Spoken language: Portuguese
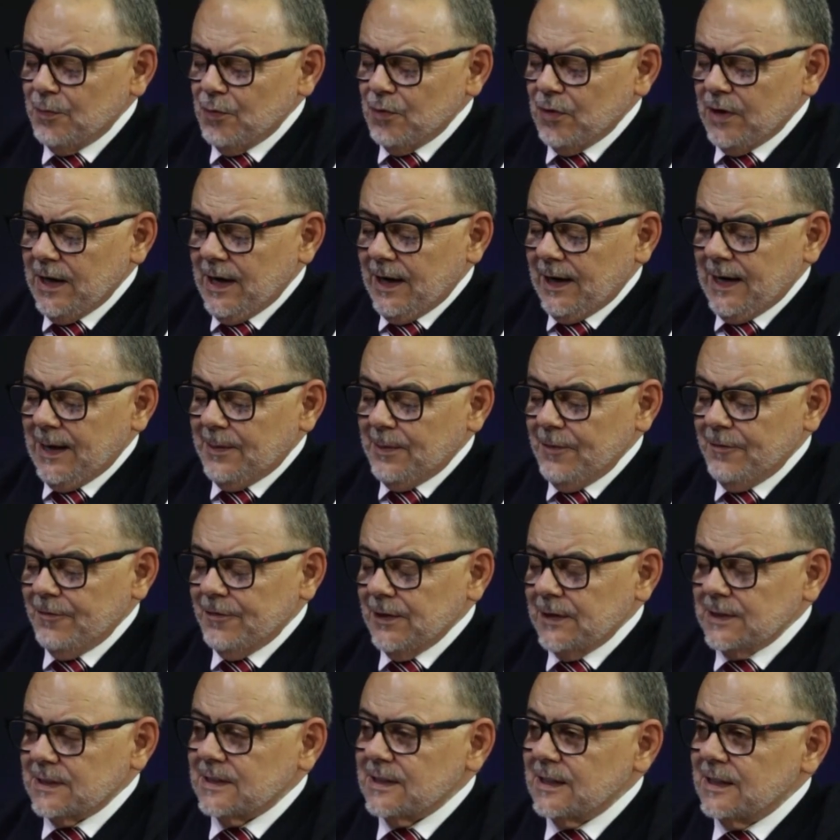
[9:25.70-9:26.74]
porque acaba
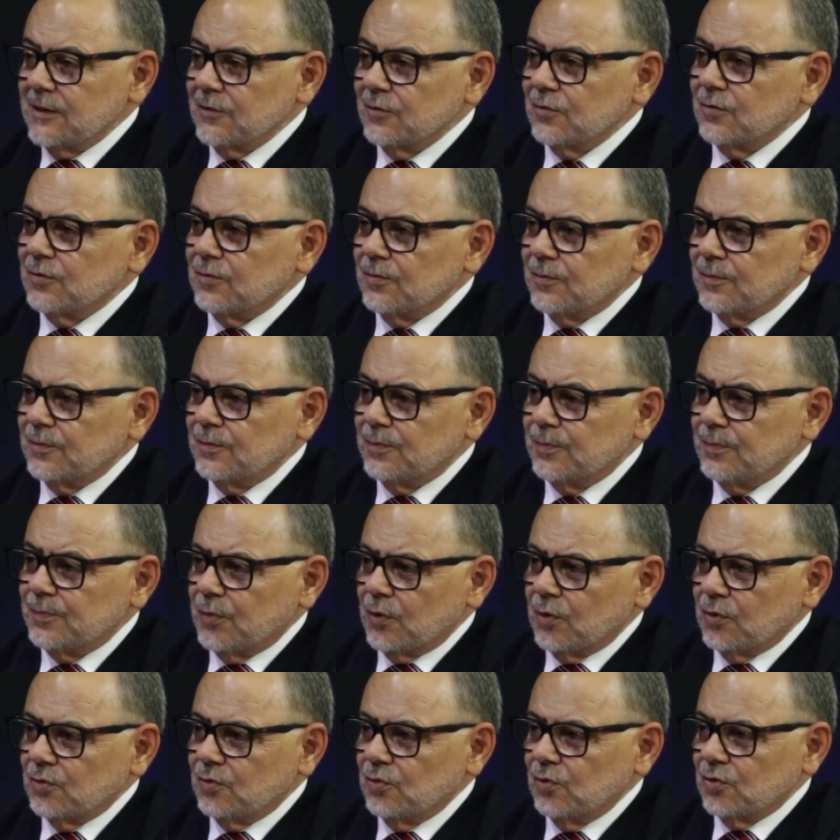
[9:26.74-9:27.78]
fixando um
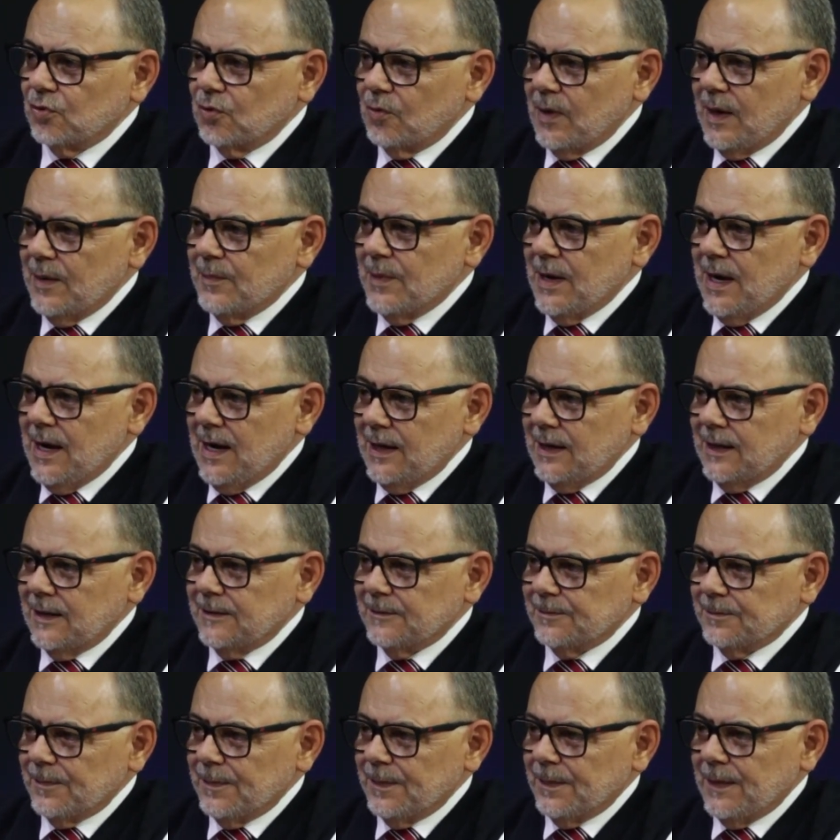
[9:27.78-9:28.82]
produto ou uma
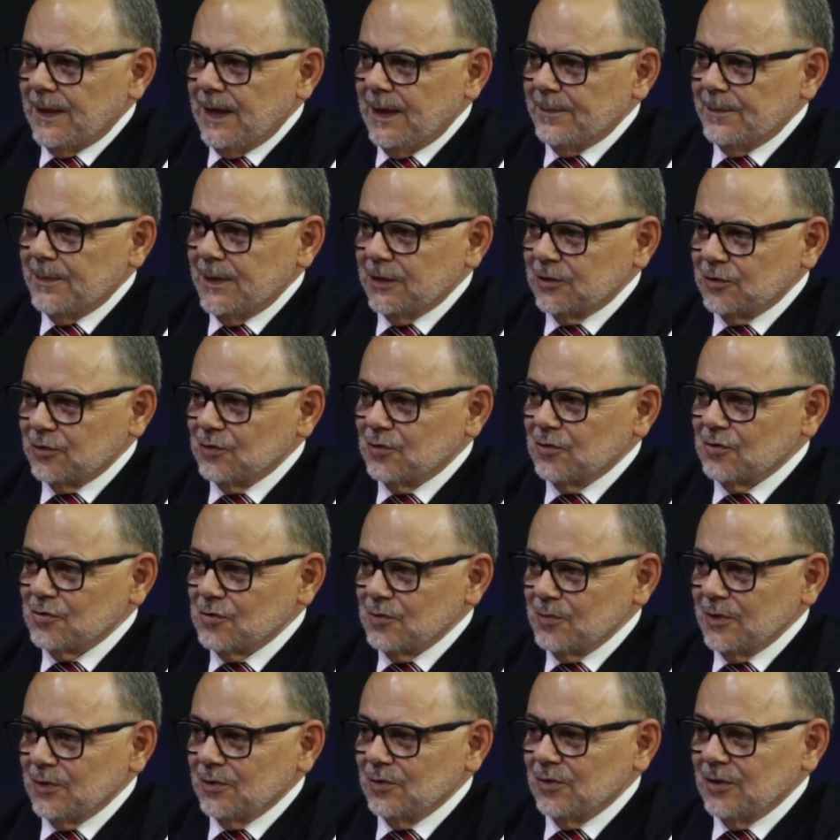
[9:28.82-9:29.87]
marca na mente do
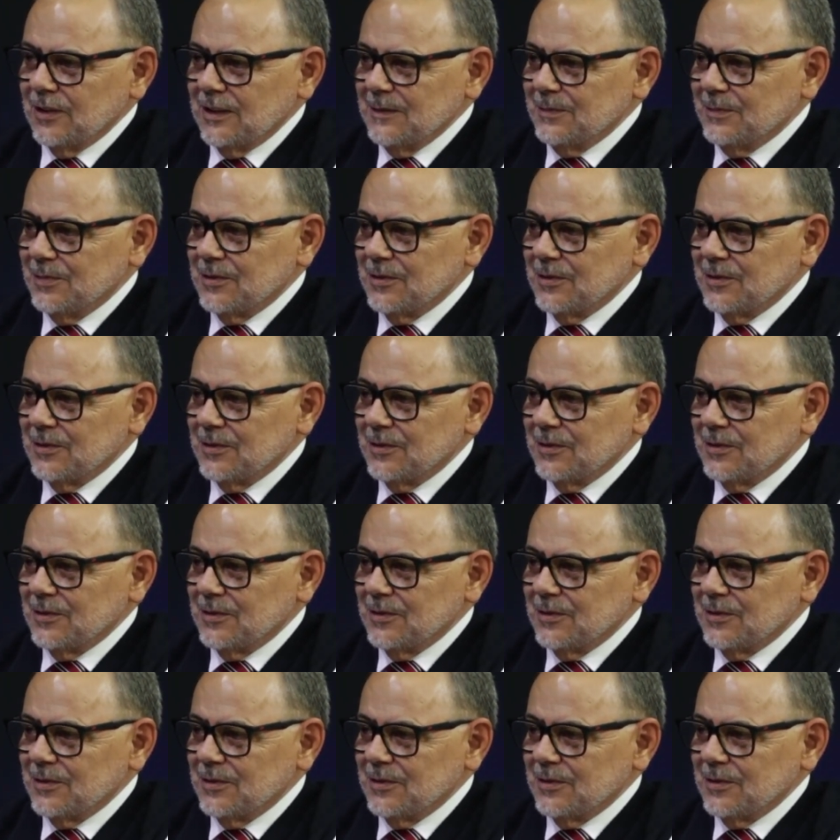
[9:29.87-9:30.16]
consumidor, né?